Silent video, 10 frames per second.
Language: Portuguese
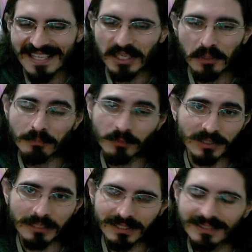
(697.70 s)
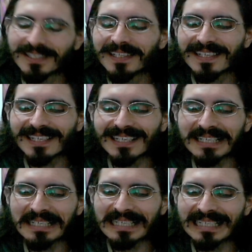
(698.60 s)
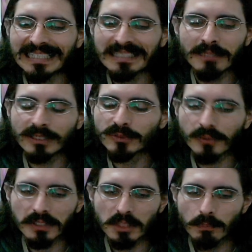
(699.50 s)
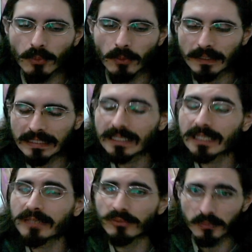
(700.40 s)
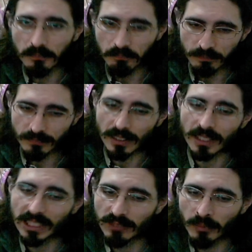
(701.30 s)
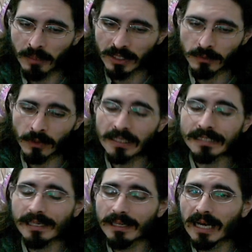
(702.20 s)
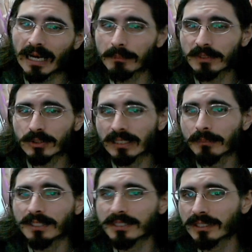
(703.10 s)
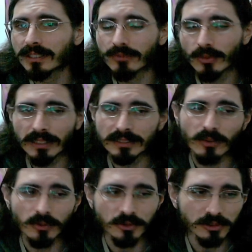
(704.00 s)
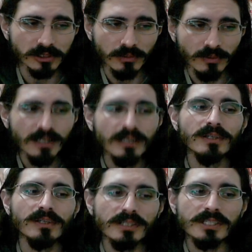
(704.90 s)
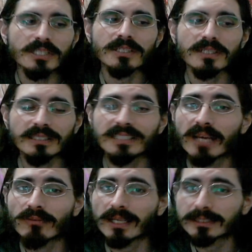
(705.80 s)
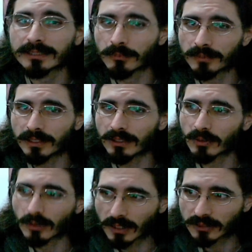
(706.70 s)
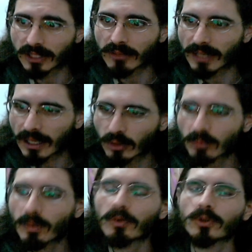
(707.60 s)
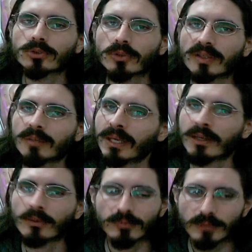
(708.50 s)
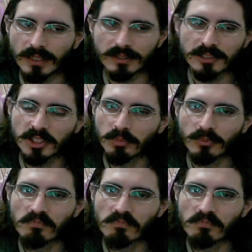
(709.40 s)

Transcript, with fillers: eu não sabia. Uh, mas foi, tipo, incrível. Incrível mesmo. Eu achei absurdamente incrível essa construção de, de revelação. E os que revelaram do Momonosuke também, eu fiquei assim, tipo.